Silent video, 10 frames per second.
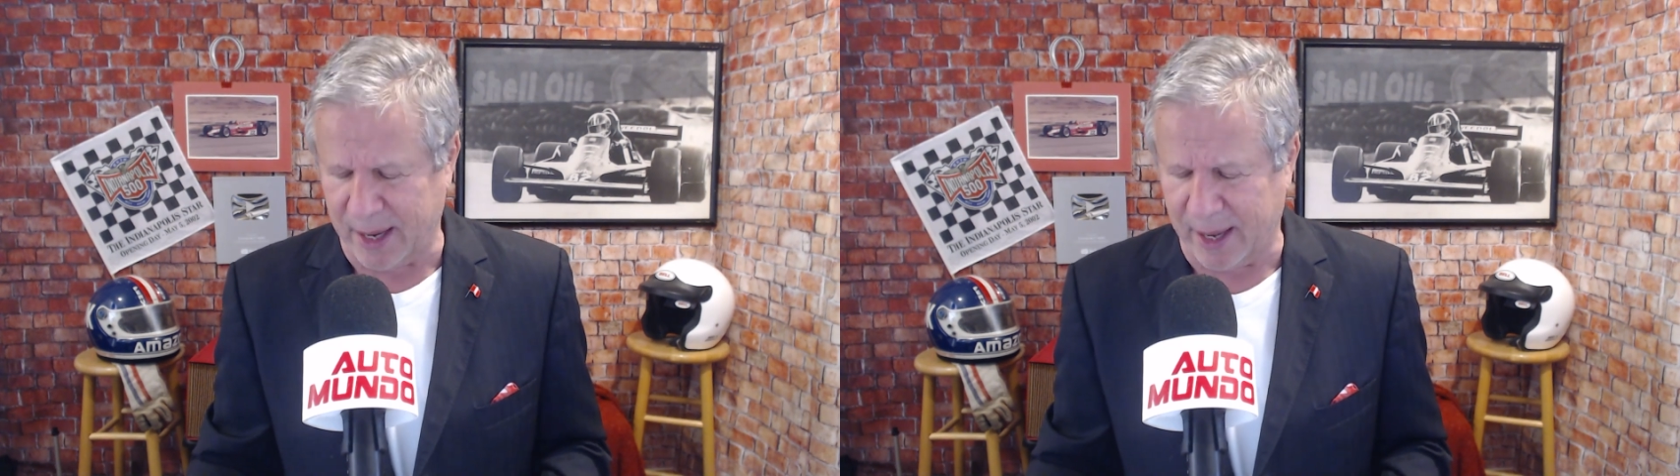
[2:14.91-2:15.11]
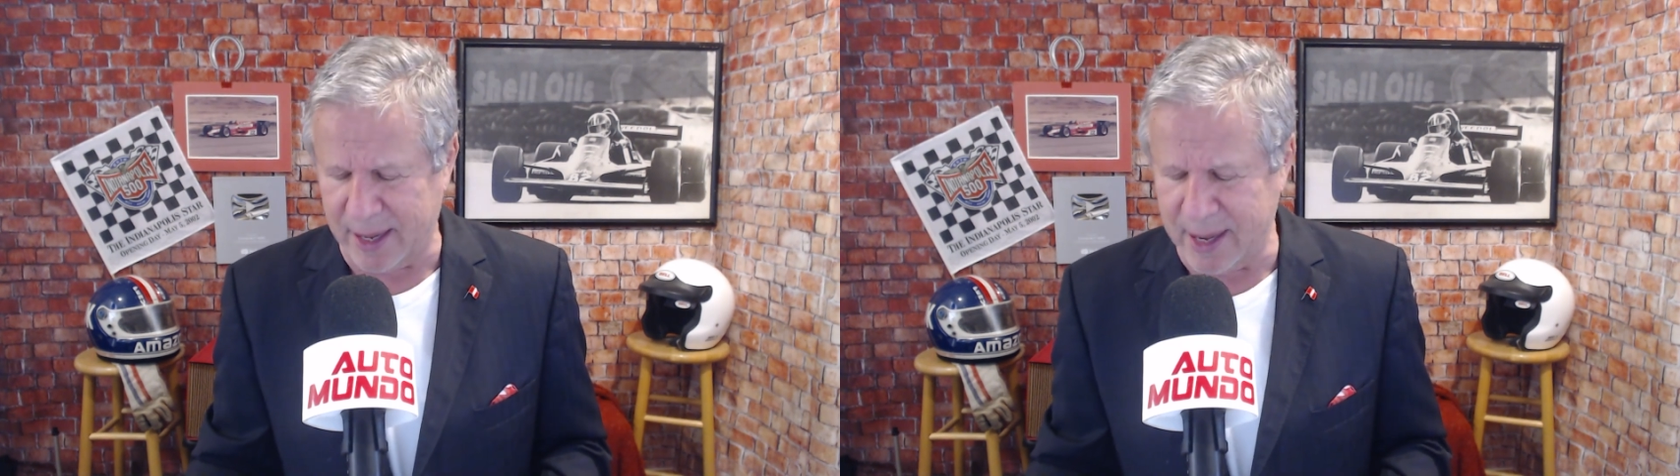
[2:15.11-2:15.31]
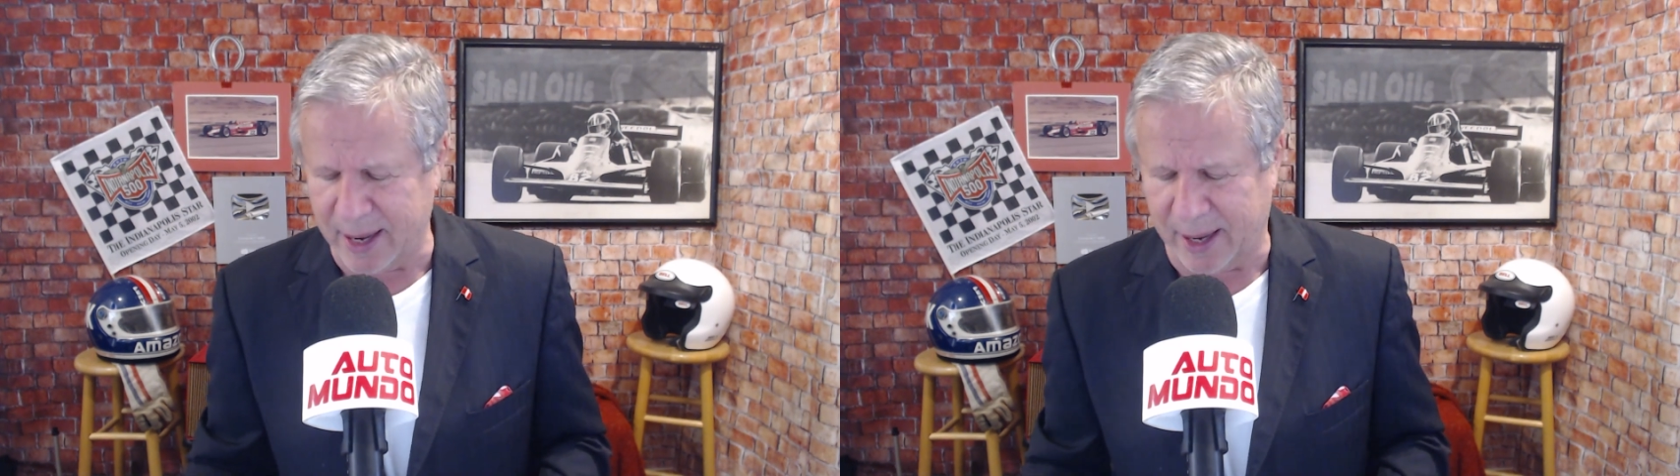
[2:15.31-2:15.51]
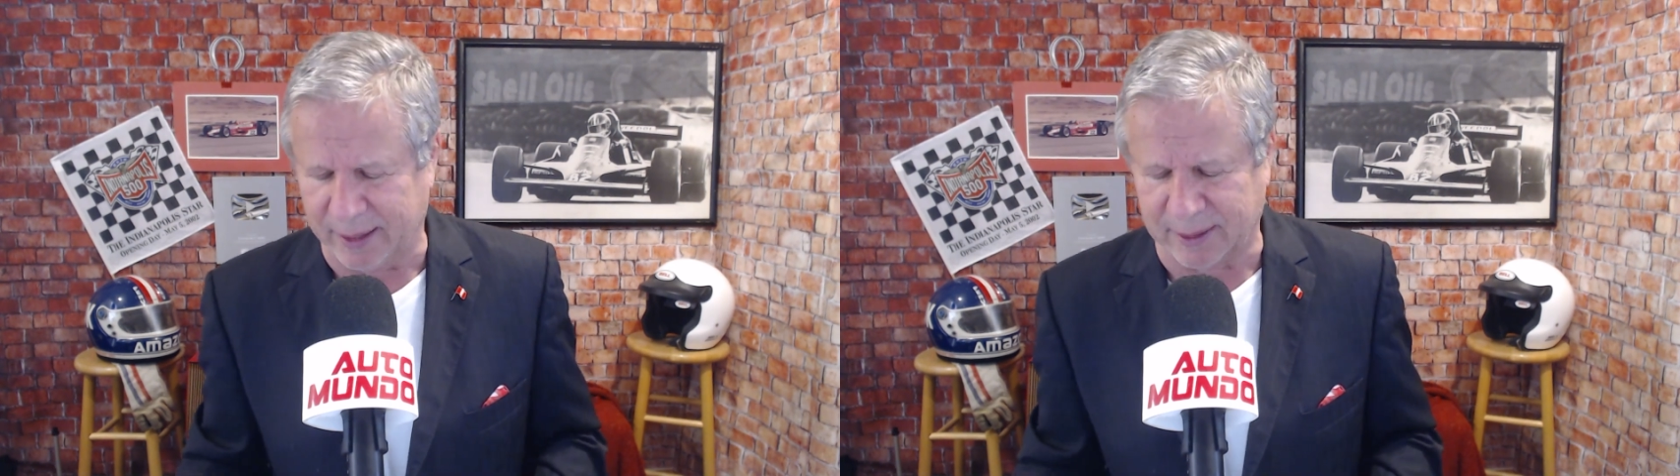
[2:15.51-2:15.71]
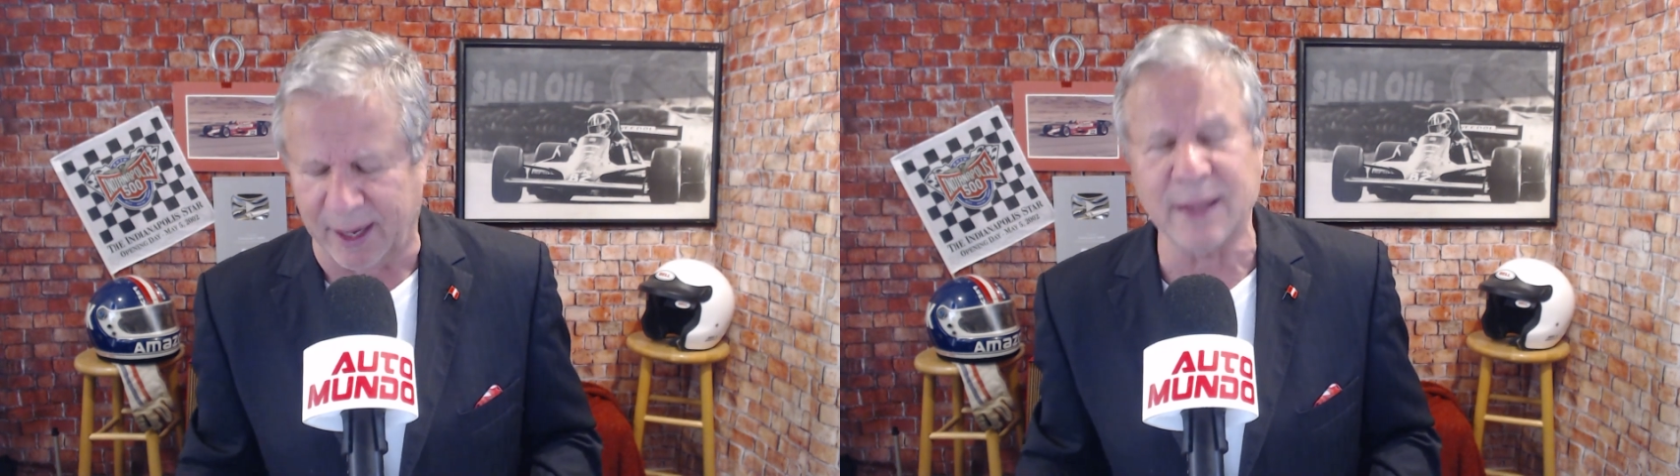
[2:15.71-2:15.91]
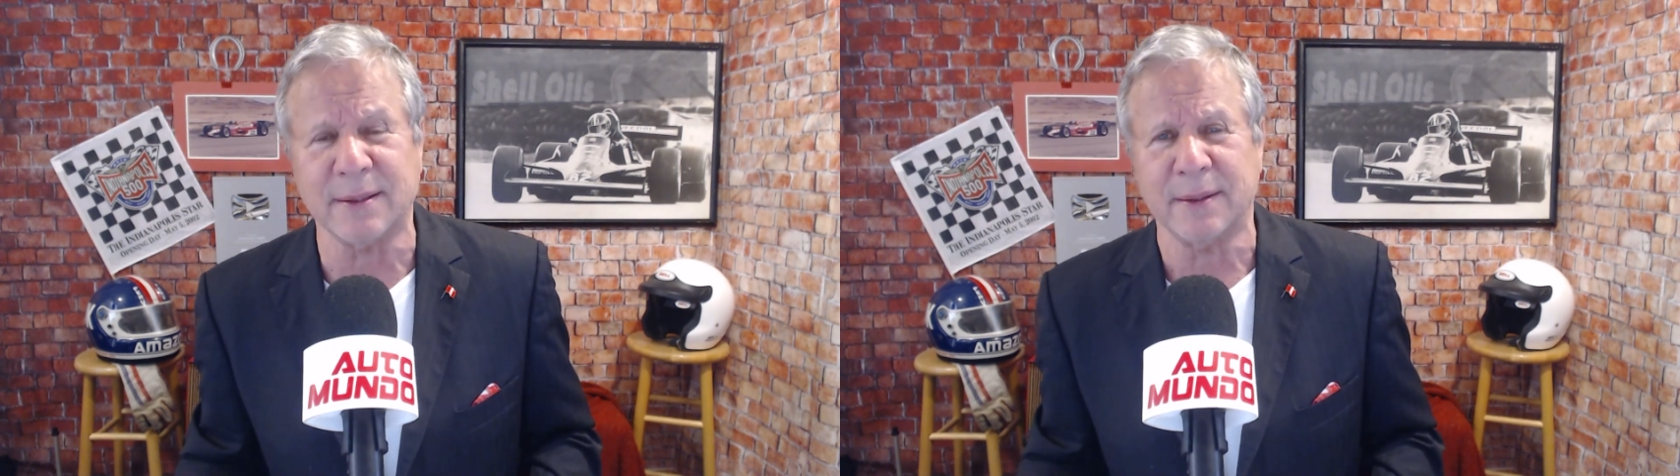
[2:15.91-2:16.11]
ahí atrás.